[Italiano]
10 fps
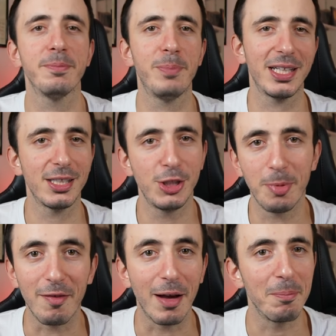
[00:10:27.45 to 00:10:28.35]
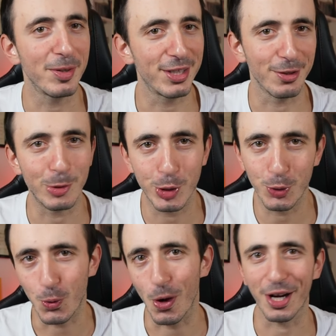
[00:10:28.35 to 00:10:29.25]
partecipava mettendoci il
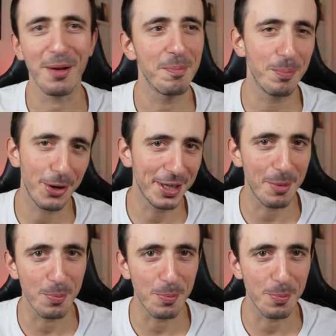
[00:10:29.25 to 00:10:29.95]
cuore, pochi ma